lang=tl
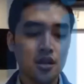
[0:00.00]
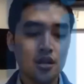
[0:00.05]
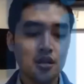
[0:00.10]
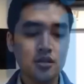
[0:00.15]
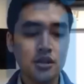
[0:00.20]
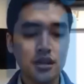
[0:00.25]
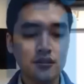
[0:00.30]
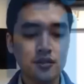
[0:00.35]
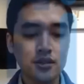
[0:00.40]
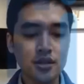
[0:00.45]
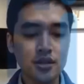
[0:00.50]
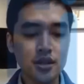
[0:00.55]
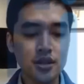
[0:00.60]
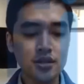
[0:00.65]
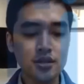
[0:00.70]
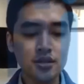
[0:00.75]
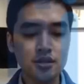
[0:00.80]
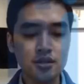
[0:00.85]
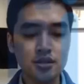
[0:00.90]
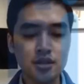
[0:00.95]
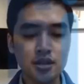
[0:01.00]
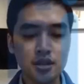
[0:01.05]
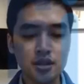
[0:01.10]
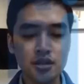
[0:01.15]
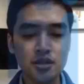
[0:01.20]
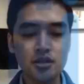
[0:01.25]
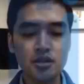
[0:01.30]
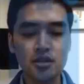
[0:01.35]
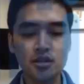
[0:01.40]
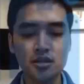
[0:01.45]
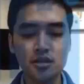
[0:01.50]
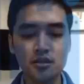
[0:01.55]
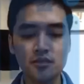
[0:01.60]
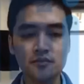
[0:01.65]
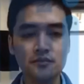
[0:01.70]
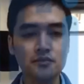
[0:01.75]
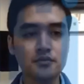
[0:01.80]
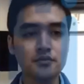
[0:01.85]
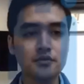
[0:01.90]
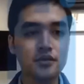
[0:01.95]
Travel agencies,
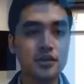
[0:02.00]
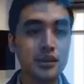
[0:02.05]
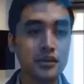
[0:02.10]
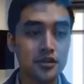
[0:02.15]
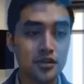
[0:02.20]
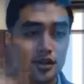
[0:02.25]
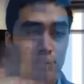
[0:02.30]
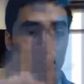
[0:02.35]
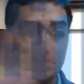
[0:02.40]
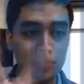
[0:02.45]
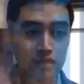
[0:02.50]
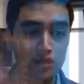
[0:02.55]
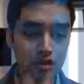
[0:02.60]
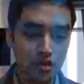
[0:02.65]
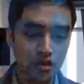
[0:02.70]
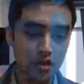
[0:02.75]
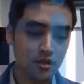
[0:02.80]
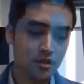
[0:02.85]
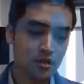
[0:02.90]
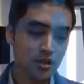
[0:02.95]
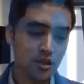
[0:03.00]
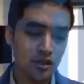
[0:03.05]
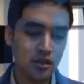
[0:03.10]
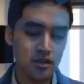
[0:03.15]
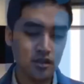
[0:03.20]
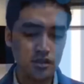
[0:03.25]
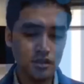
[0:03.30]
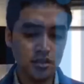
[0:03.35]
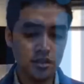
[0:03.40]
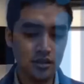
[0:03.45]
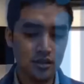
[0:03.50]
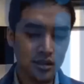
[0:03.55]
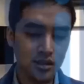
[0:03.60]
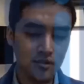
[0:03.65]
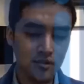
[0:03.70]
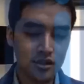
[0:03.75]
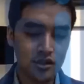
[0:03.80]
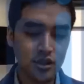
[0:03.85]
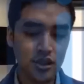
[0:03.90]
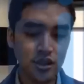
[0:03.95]
Tension na medyo ano to ha, hindi, hindi
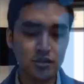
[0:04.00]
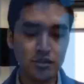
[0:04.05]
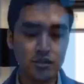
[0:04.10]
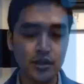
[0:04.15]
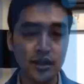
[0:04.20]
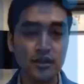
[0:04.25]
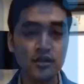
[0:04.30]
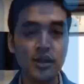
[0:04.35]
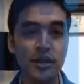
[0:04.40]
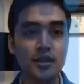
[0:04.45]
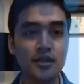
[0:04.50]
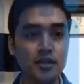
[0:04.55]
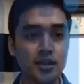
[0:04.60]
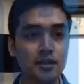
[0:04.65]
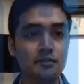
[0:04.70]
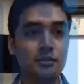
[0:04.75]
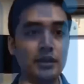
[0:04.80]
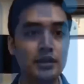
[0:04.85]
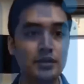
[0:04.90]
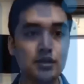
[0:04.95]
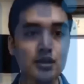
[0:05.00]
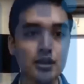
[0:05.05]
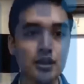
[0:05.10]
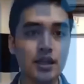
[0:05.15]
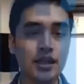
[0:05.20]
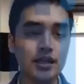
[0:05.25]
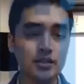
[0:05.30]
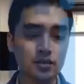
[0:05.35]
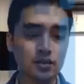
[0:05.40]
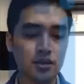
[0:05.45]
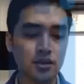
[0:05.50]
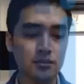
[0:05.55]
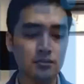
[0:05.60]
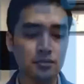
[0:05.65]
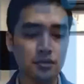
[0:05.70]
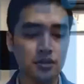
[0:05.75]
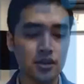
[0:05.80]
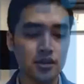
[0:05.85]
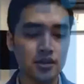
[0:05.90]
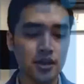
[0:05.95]
masyadong exciting pero kailangan ko lang
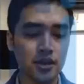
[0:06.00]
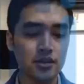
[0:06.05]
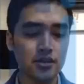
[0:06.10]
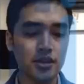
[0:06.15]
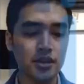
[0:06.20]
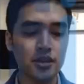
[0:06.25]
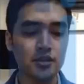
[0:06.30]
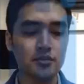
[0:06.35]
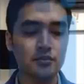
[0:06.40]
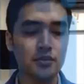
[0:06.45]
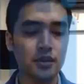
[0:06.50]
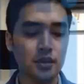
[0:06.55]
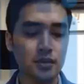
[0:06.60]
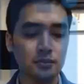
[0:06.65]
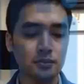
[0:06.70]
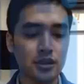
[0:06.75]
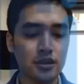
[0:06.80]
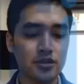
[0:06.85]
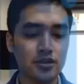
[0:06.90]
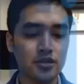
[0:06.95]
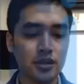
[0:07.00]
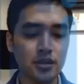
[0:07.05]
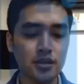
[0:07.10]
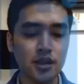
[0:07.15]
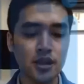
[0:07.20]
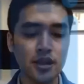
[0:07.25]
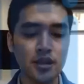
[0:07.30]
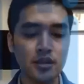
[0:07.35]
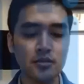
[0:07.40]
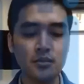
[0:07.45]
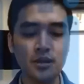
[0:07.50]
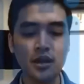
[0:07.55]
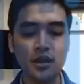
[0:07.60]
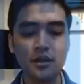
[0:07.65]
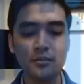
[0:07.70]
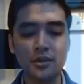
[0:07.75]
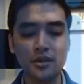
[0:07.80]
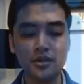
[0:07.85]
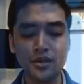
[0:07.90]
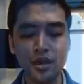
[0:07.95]
pong isa-isahin. Uh, personal care, mga
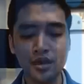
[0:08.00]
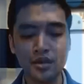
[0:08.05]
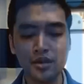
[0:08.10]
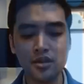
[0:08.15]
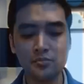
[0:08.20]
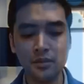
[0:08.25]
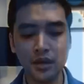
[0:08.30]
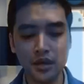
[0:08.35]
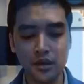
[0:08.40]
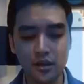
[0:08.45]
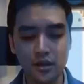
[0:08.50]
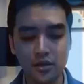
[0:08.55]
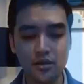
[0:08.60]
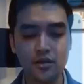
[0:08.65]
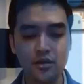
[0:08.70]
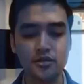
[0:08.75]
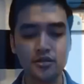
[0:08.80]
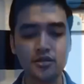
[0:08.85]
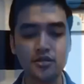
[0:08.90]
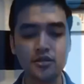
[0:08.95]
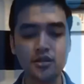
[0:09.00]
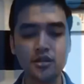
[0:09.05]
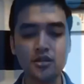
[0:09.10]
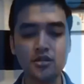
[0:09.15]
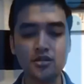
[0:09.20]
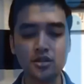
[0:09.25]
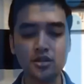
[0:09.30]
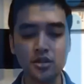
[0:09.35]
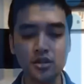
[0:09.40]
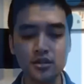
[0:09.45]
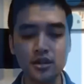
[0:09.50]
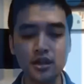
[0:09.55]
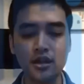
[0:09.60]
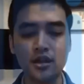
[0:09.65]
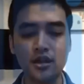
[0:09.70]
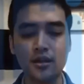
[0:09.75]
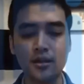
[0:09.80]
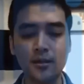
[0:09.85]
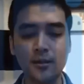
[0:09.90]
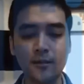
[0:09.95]
massage parlors,
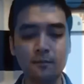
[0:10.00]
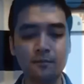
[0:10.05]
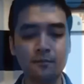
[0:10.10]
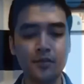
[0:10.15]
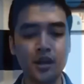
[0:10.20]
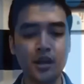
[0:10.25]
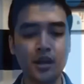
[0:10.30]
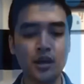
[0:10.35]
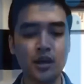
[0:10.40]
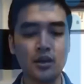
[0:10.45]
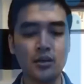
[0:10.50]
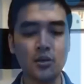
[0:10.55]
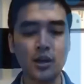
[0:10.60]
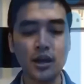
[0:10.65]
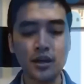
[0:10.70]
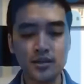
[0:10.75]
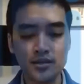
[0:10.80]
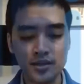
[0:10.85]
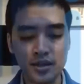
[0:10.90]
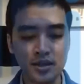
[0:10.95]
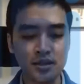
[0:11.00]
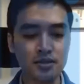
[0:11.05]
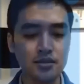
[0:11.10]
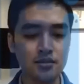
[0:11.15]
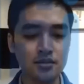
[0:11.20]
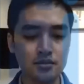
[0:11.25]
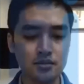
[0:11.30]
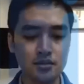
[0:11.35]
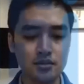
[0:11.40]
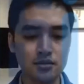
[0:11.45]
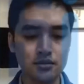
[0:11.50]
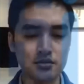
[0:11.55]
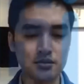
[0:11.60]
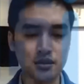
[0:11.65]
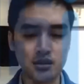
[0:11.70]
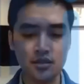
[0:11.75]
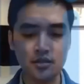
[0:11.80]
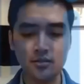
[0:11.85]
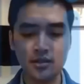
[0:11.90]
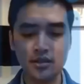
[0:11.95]
sauna, uh, waxing,
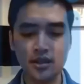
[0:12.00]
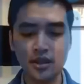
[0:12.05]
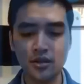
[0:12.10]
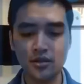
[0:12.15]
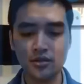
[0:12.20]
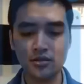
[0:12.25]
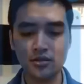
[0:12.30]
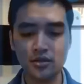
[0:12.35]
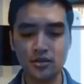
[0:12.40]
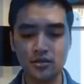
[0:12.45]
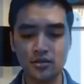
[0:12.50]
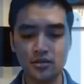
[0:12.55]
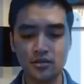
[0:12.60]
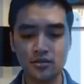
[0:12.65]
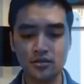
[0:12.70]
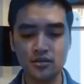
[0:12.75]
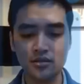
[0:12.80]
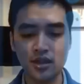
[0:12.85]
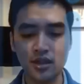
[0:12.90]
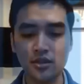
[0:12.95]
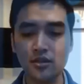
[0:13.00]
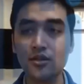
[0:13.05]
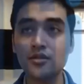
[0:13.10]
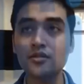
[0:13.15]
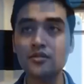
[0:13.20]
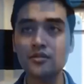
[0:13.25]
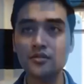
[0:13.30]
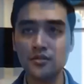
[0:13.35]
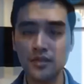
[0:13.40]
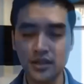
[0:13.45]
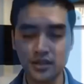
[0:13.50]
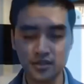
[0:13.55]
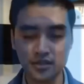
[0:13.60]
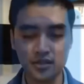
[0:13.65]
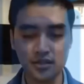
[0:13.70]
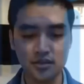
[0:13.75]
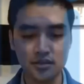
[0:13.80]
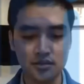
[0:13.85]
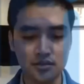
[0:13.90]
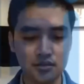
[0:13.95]
ano ba tawag doon? Salon?
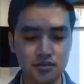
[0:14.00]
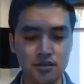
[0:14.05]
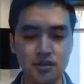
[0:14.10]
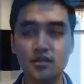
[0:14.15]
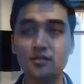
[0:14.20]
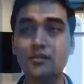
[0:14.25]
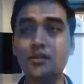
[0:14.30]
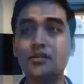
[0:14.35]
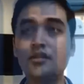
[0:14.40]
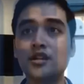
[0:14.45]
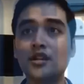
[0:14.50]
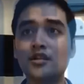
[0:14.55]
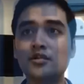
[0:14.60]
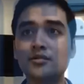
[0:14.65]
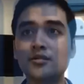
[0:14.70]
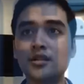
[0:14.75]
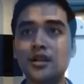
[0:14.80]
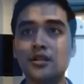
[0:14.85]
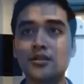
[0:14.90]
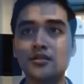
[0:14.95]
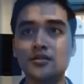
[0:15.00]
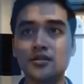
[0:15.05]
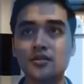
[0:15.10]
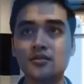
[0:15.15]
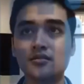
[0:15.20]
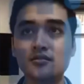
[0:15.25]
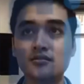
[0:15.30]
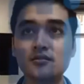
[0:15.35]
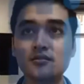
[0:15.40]
Waxing, ano ba 'yan? Ano ba tawag doon?